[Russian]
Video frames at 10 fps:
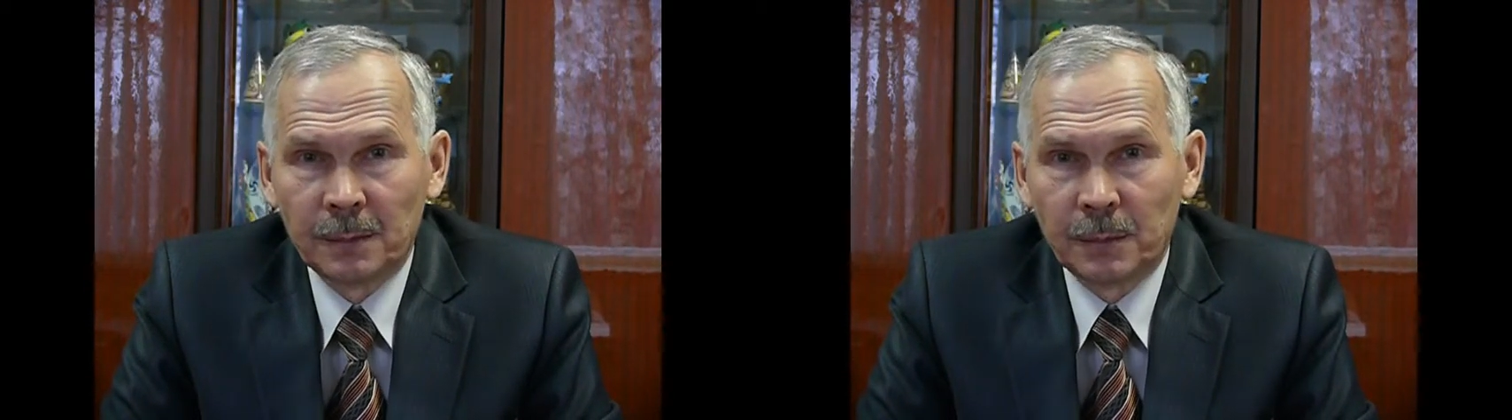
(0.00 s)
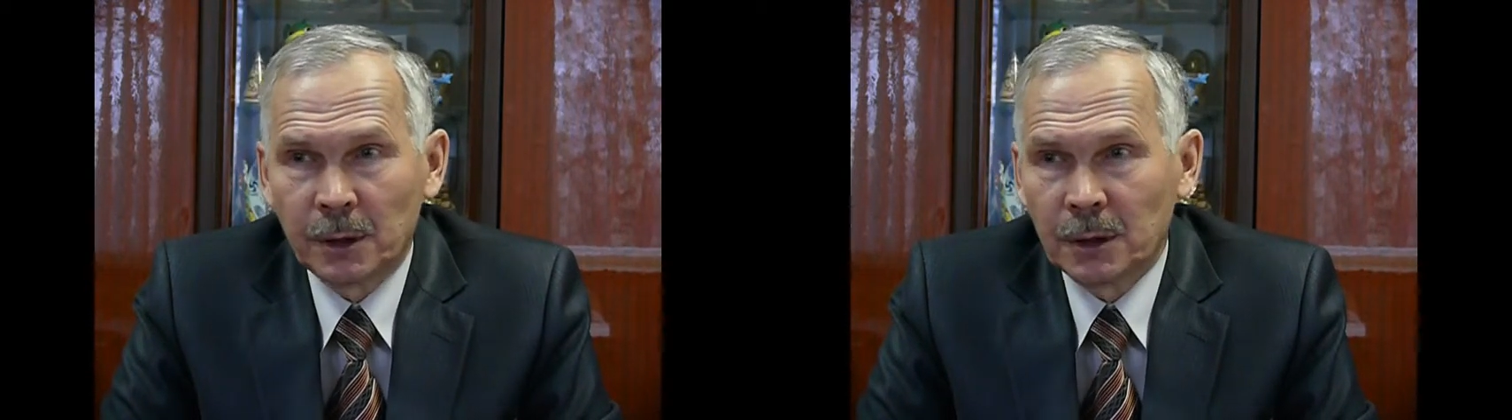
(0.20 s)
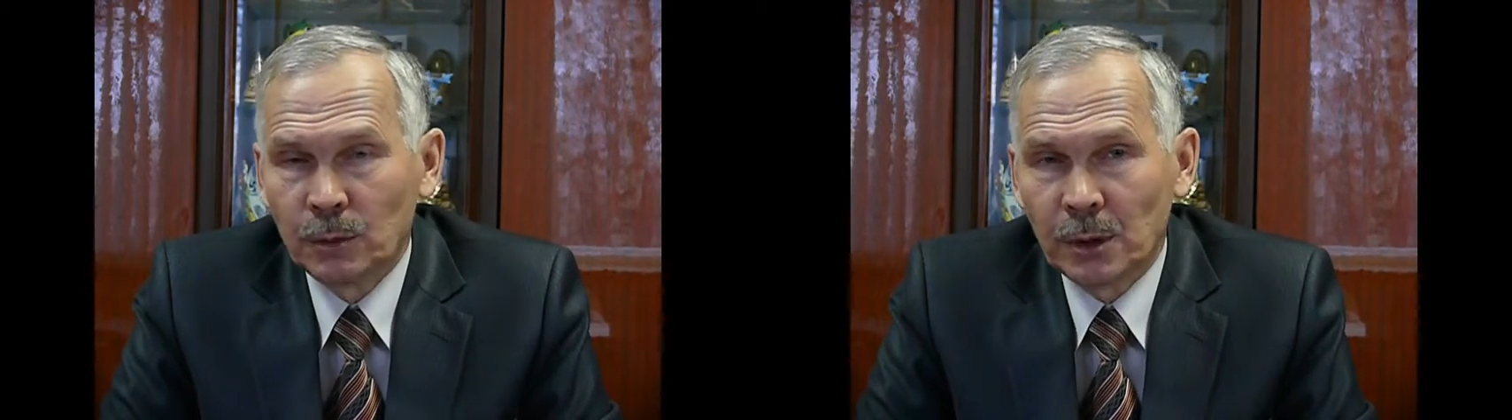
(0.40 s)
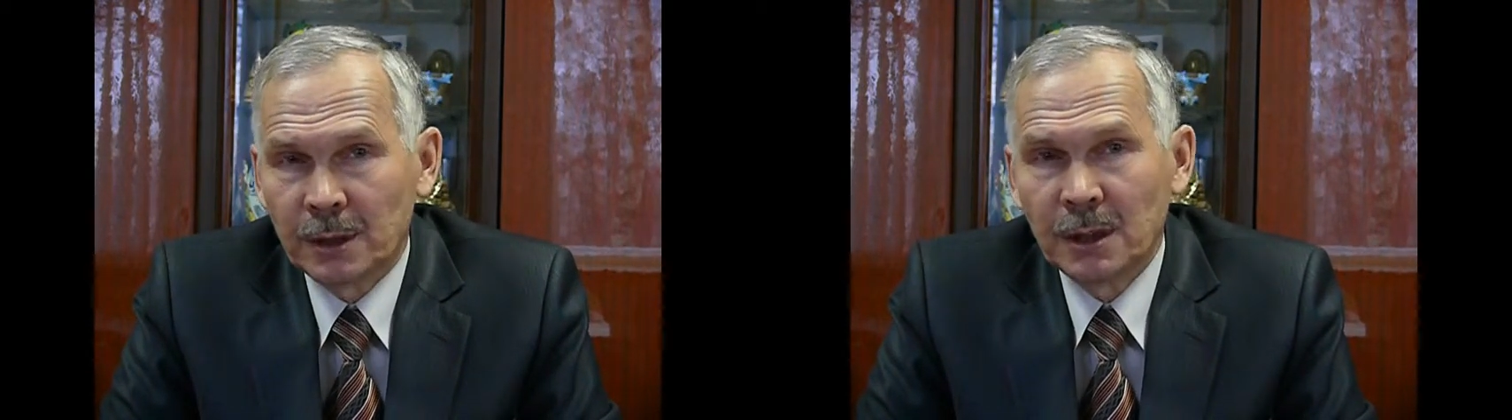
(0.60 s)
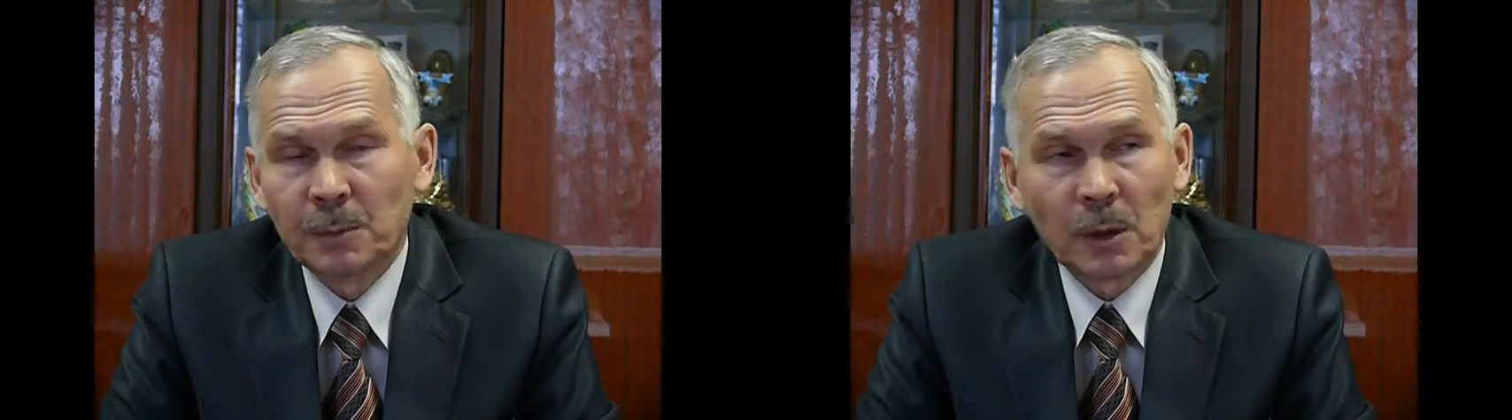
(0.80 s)
поэтому у нас
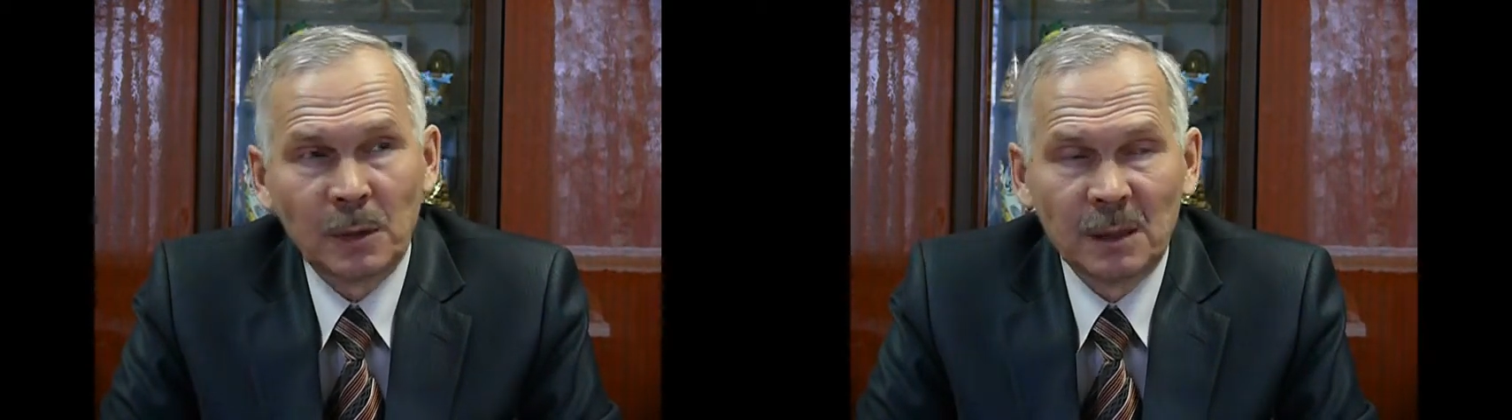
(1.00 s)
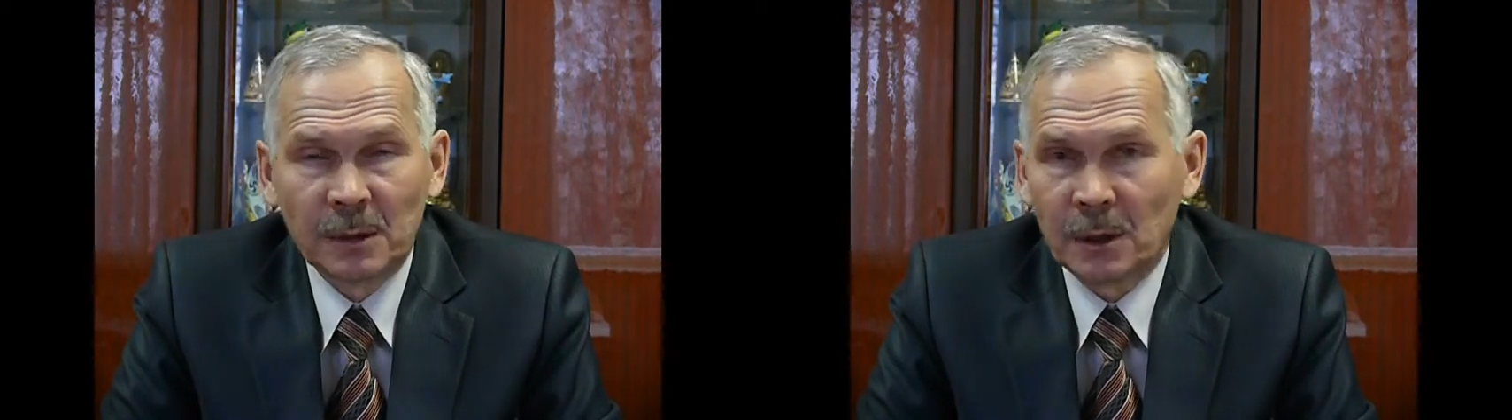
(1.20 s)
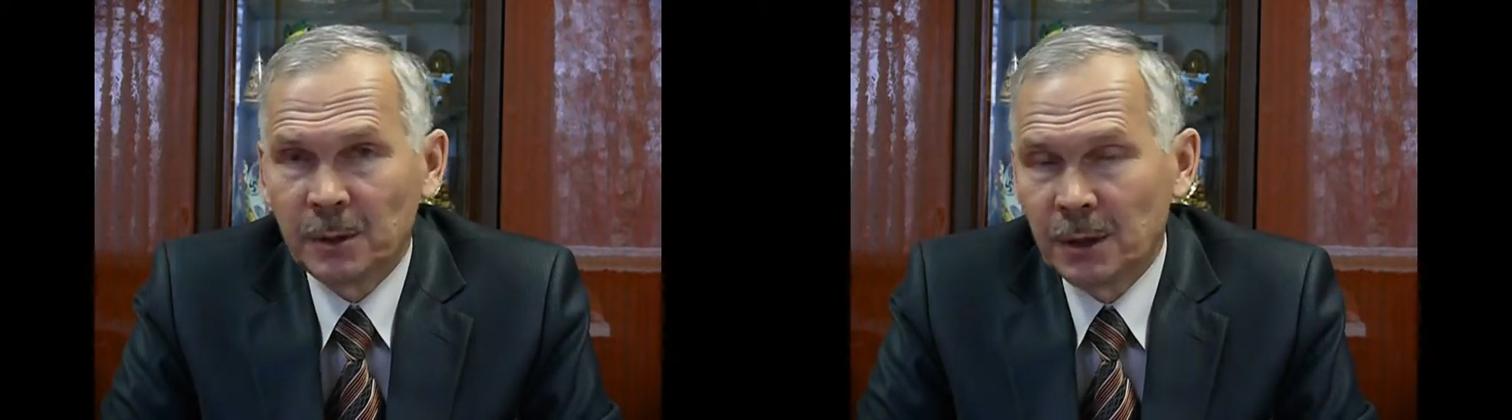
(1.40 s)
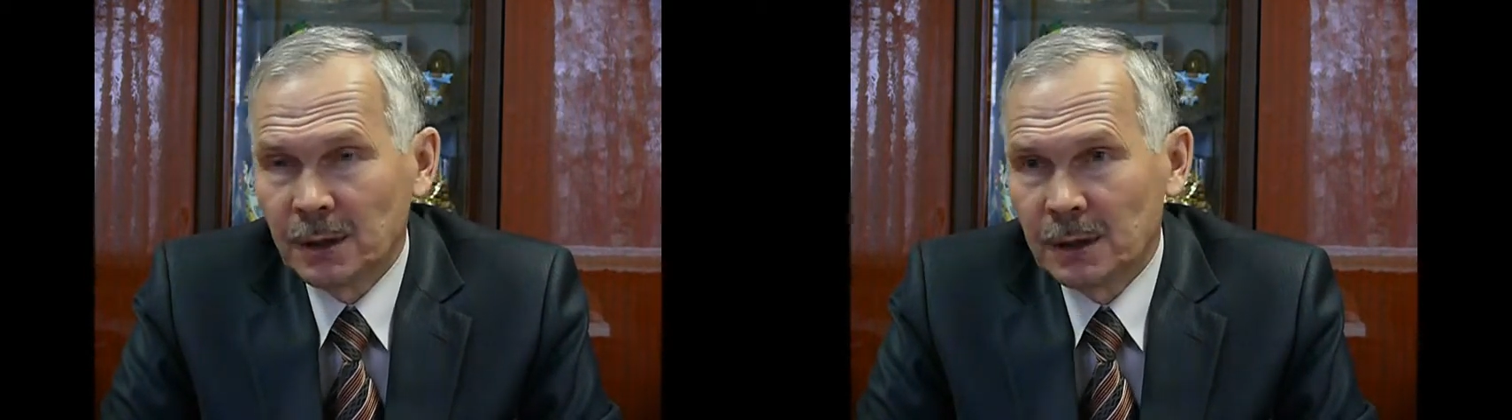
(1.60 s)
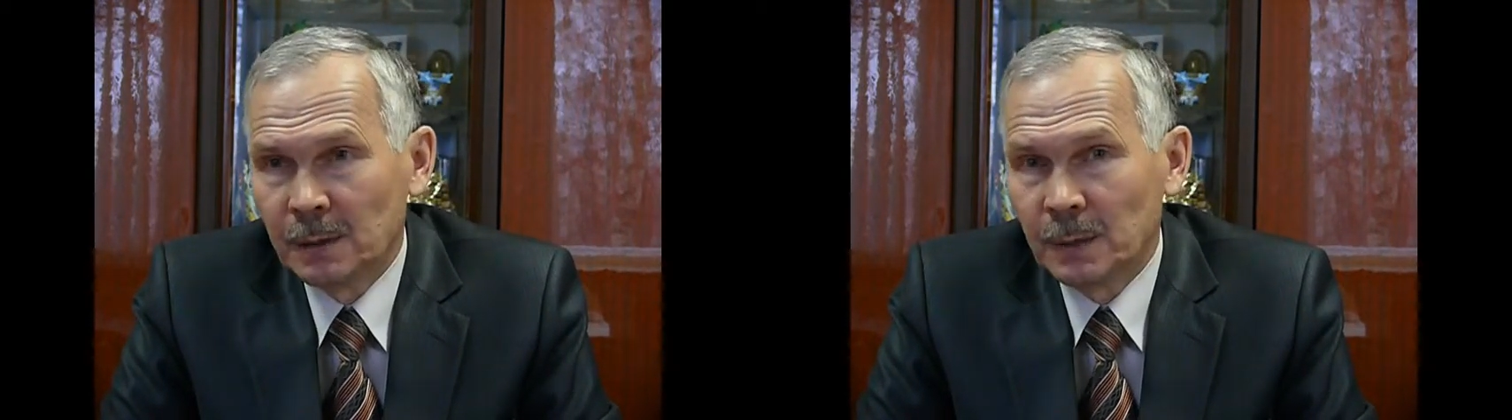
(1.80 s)
нет проблем с
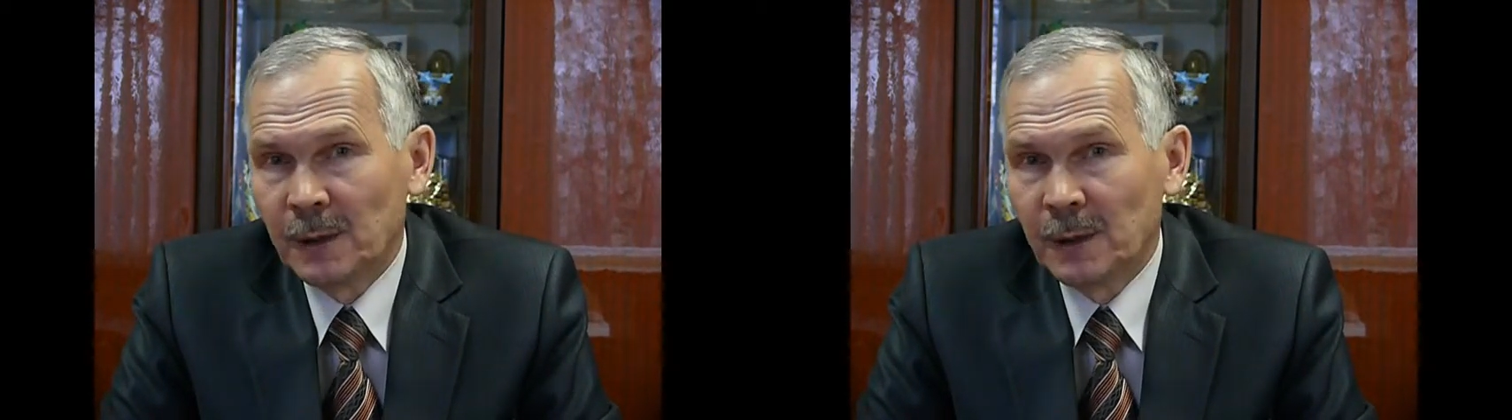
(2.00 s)
общежитием.